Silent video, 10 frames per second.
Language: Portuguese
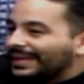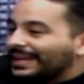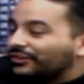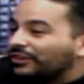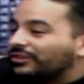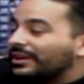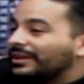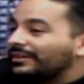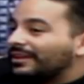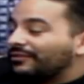e a gente
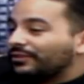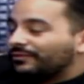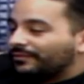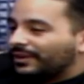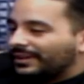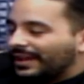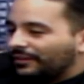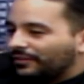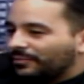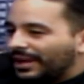tem, tem vindo
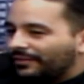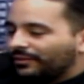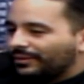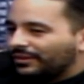vertentes no Brasil,